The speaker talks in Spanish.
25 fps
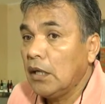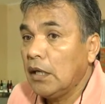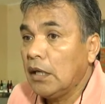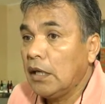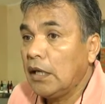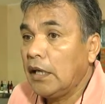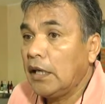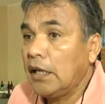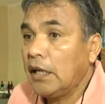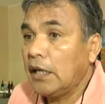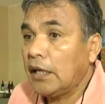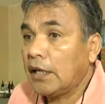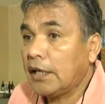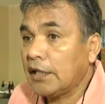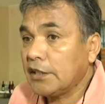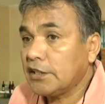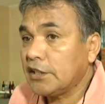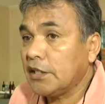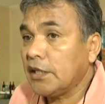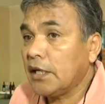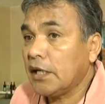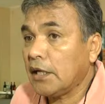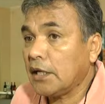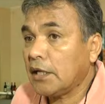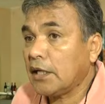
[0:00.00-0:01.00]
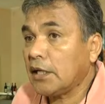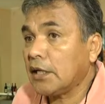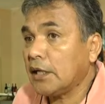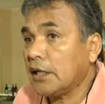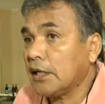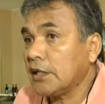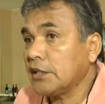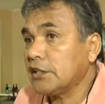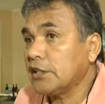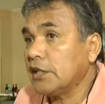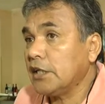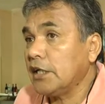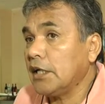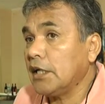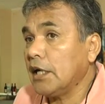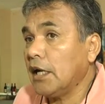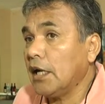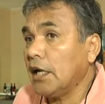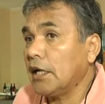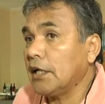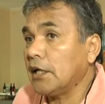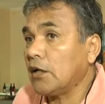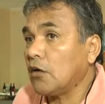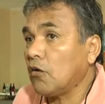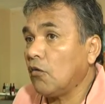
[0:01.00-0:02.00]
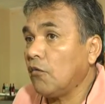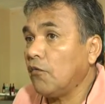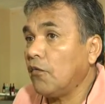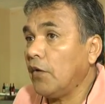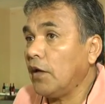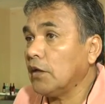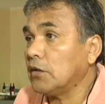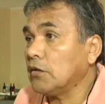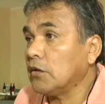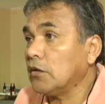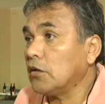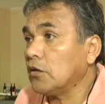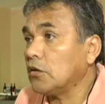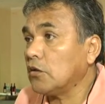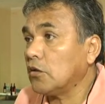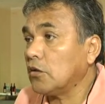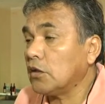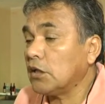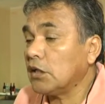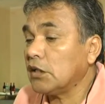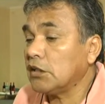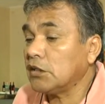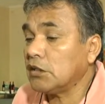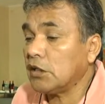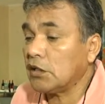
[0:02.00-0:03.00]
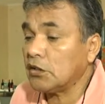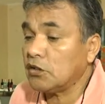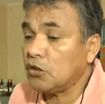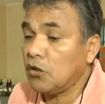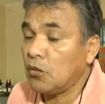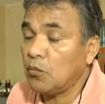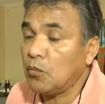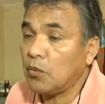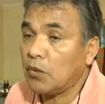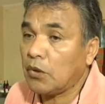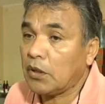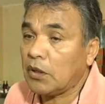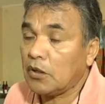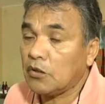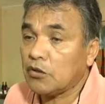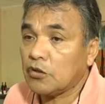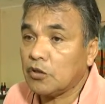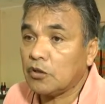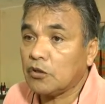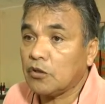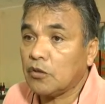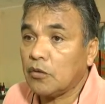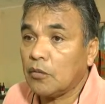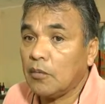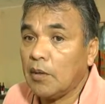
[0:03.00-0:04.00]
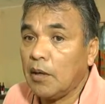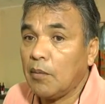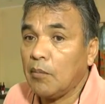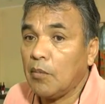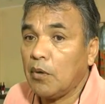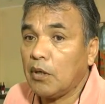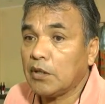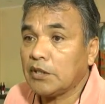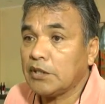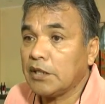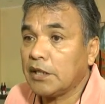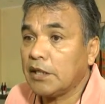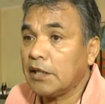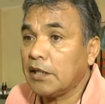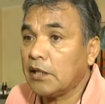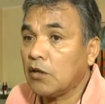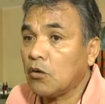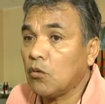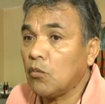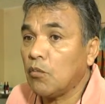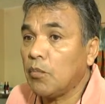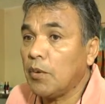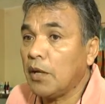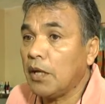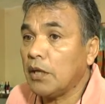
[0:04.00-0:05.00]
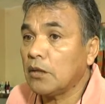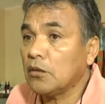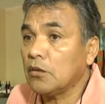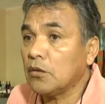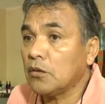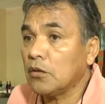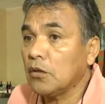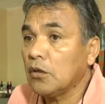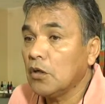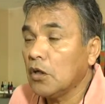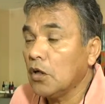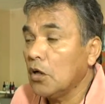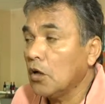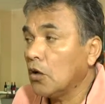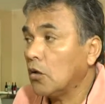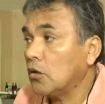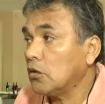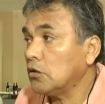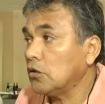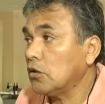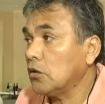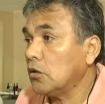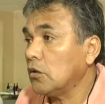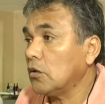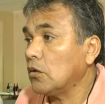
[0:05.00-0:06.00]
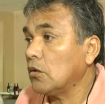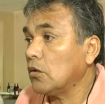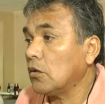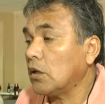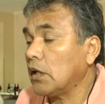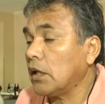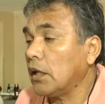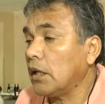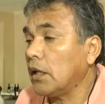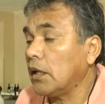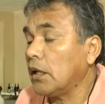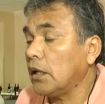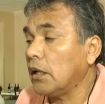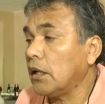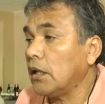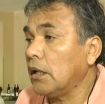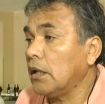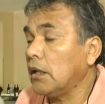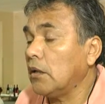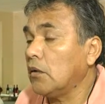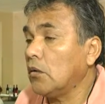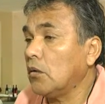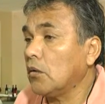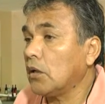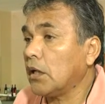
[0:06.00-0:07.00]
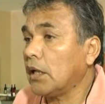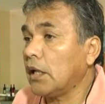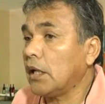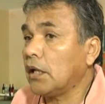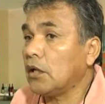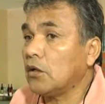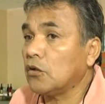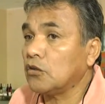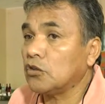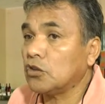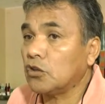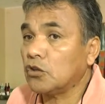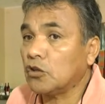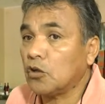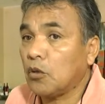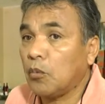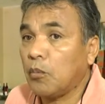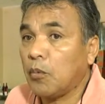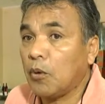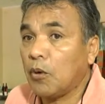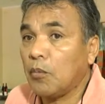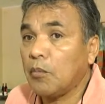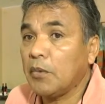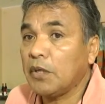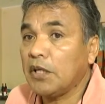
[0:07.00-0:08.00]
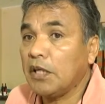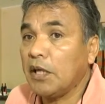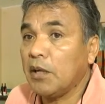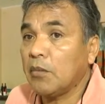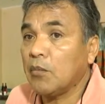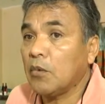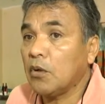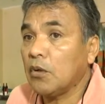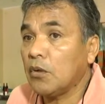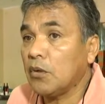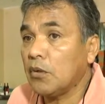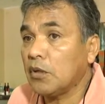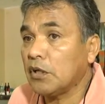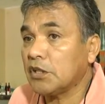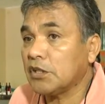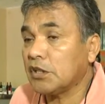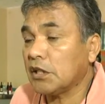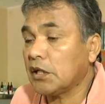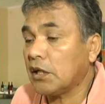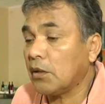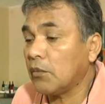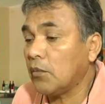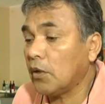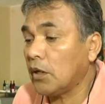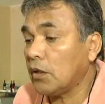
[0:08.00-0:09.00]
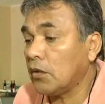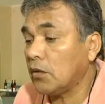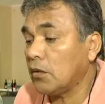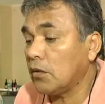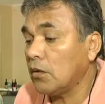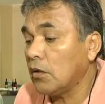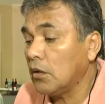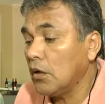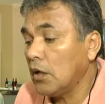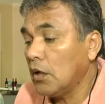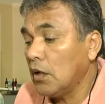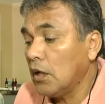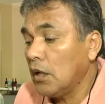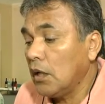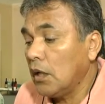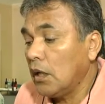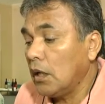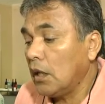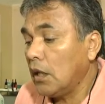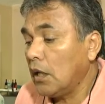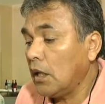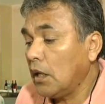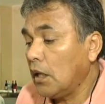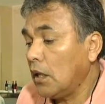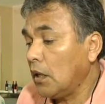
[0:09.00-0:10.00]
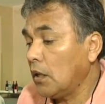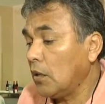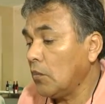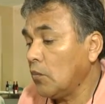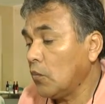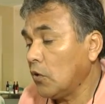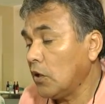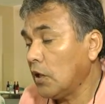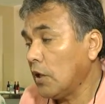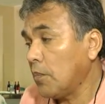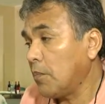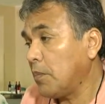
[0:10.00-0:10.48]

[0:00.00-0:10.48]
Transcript: eh, que, siguen, que sigan confiando en nuestra organización porque nosotros vamos a seguir cumpliendo con todo lo que, lo que nosotros prometemos, ¿no? Así que bueno, eh, muy